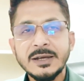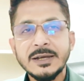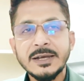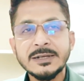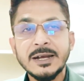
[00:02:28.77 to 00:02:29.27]

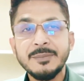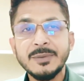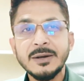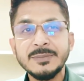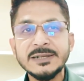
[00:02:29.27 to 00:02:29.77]
একটা
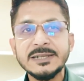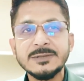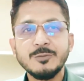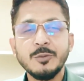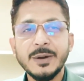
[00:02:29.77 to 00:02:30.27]
আপনার
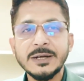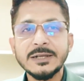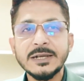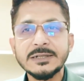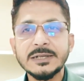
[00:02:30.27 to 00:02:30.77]
বিজনেস
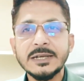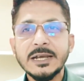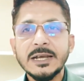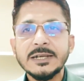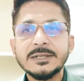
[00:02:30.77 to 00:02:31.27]
প্রপার্টি আছে
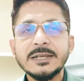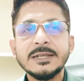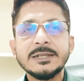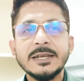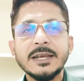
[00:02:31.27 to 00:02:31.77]
সেই
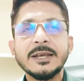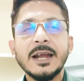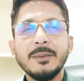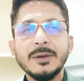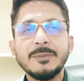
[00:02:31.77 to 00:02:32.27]
দিক থেকে
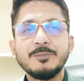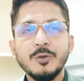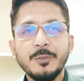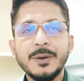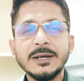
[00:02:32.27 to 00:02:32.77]
গ্রামের
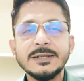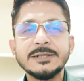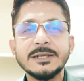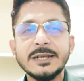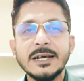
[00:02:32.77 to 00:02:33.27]
প্রপার্টি
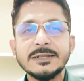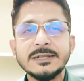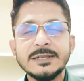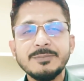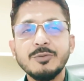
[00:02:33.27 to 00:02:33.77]
যেটা
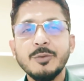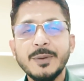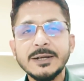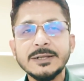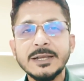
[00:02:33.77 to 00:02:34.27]
আছে সে
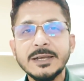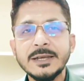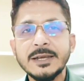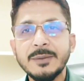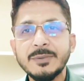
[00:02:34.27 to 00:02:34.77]
প্রপার্টি
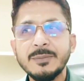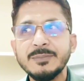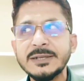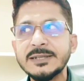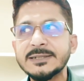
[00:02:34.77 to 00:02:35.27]
থেকে আপনার
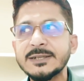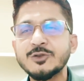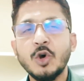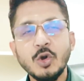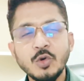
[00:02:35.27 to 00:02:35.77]
বিজনেসের
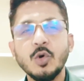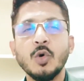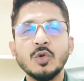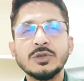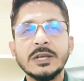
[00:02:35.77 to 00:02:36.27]
ধরন
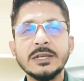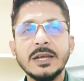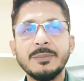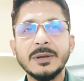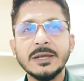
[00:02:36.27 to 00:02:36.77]
অনুযায়ী
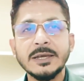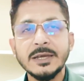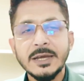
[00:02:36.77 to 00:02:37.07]
আপনাকে